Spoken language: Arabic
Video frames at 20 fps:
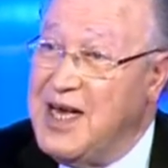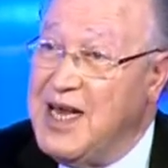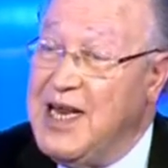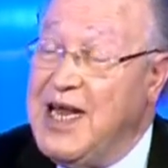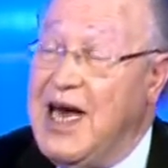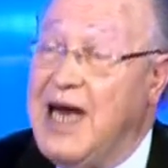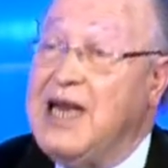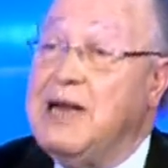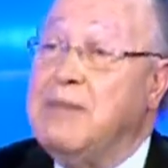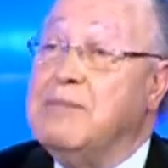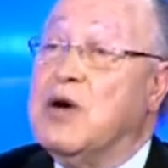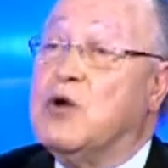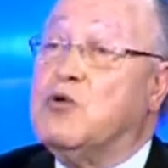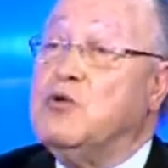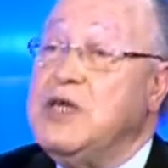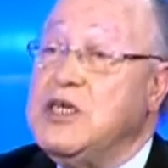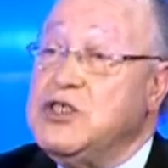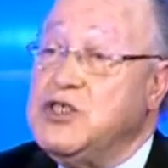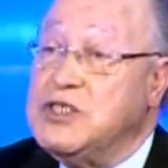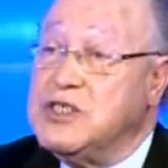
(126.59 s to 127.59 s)
لان ما
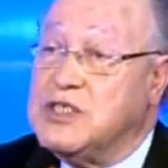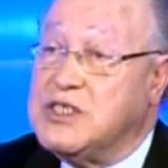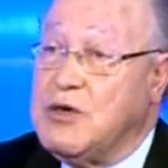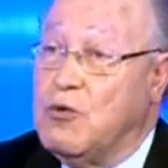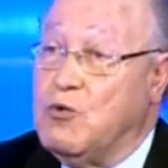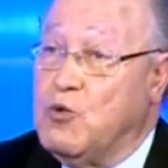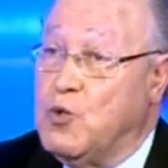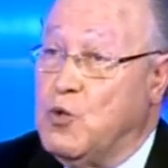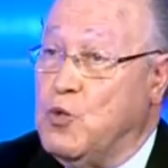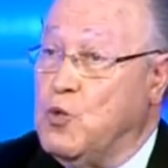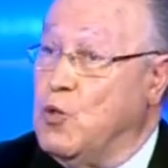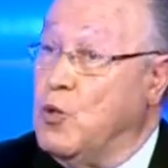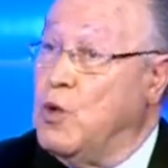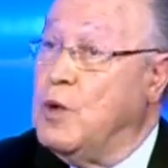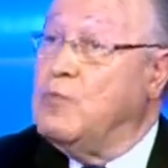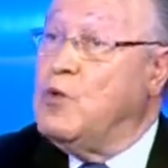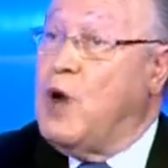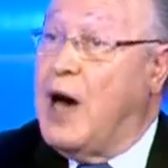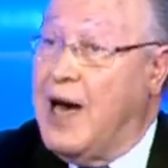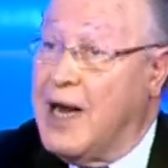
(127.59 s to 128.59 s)
كناش نتصور
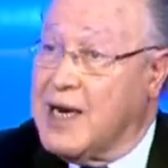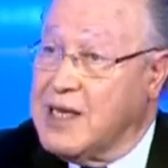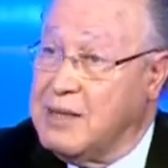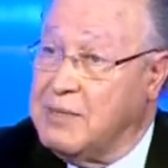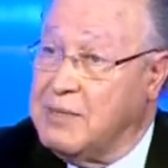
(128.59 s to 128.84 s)
والمعارضه